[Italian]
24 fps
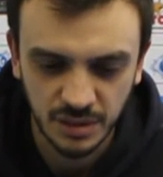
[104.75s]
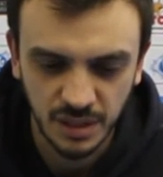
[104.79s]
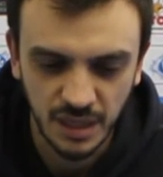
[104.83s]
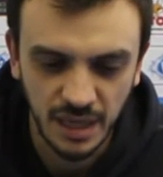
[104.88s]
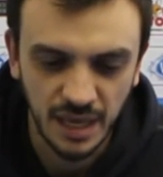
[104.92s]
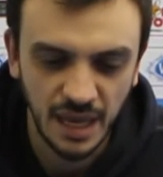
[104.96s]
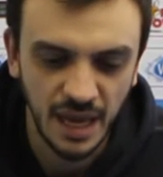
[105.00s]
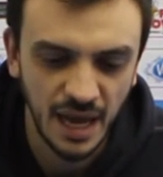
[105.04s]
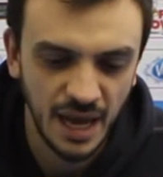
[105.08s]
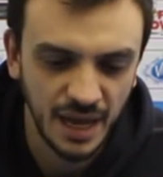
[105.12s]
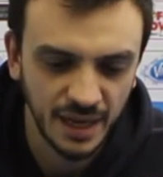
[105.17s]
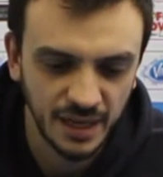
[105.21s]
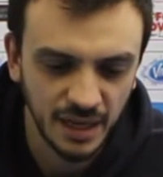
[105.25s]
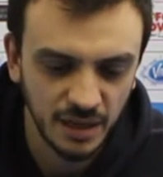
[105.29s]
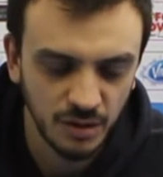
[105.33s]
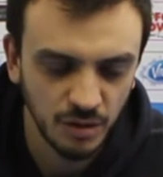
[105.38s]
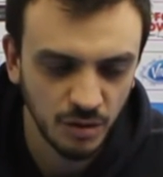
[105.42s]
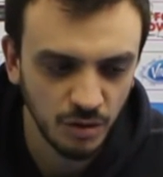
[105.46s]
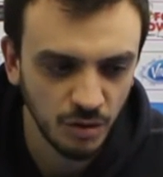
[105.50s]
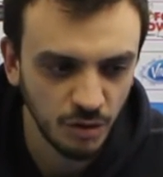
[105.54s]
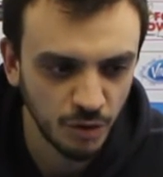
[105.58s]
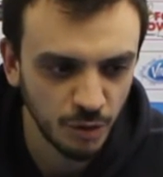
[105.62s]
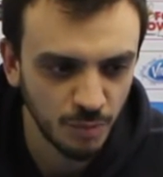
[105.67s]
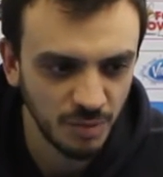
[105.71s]
e anche con
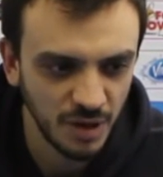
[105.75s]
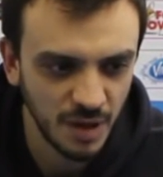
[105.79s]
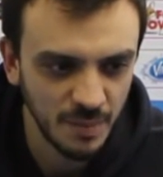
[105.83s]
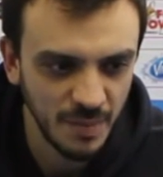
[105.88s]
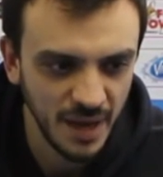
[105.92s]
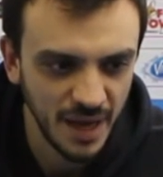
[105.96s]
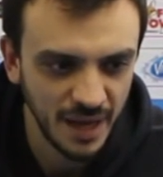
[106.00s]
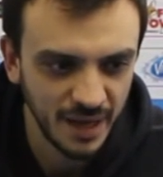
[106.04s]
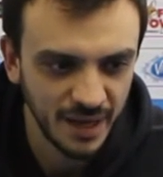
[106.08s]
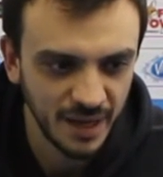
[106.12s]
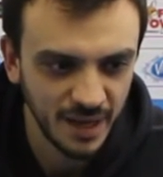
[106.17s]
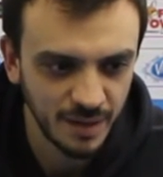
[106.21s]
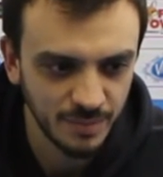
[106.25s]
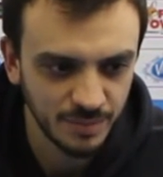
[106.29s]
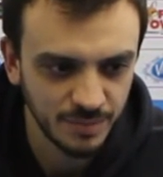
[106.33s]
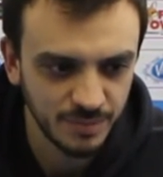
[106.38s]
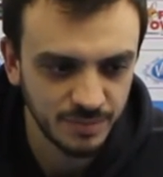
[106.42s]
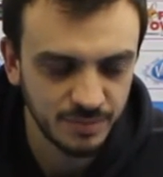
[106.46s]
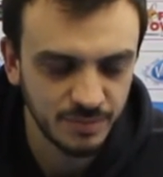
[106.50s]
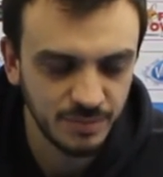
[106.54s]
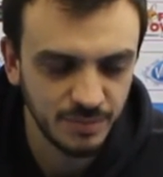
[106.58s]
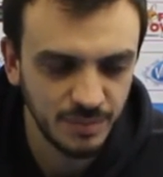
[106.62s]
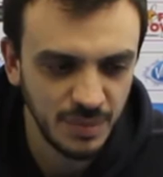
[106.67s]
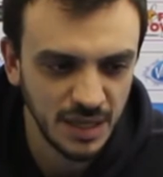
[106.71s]
il loro playmaker
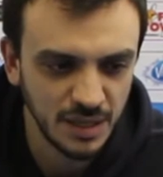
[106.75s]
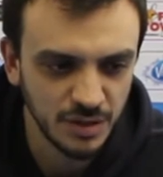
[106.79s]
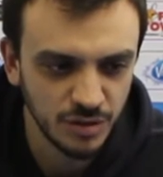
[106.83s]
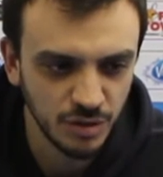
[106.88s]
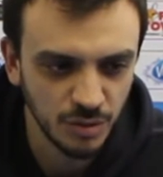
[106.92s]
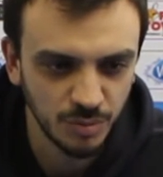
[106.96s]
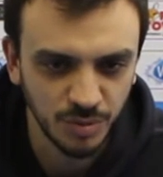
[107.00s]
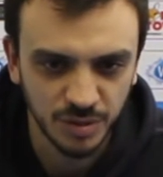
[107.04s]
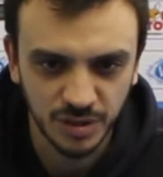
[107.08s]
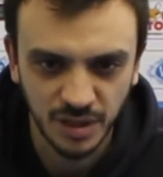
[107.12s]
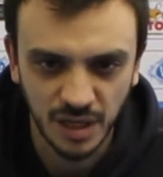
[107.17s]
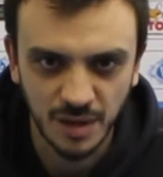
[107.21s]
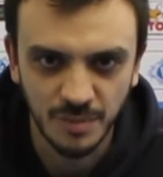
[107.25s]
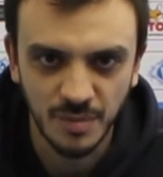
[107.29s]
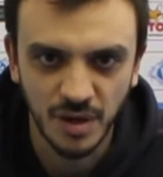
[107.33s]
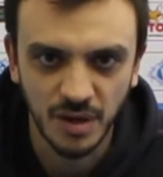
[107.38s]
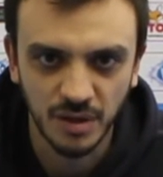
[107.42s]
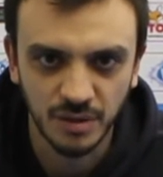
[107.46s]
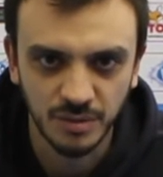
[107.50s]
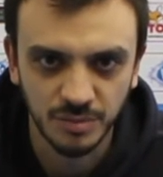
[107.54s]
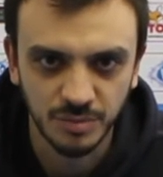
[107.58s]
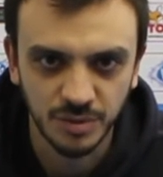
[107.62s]
penso potrebbe,